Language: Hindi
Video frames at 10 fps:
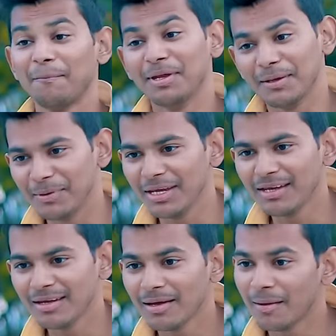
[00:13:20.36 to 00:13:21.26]
बेबी
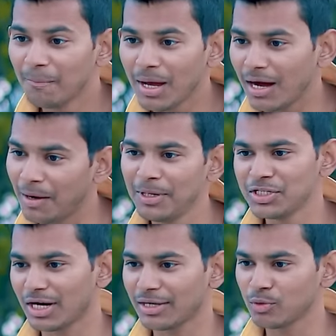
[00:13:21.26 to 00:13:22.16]
मैं अभी
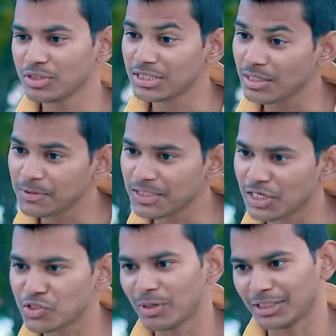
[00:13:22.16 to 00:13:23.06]
जाके उसे सब
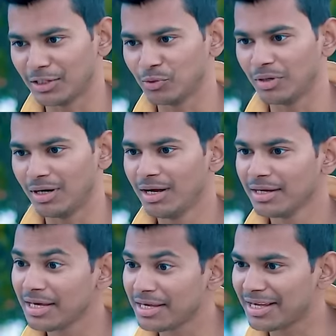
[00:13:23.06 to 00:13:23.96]
सच बता दूंगा
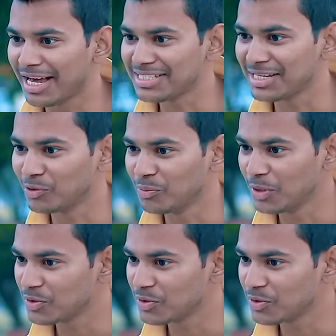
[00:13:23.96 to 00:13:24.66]
कि कैसे तुमने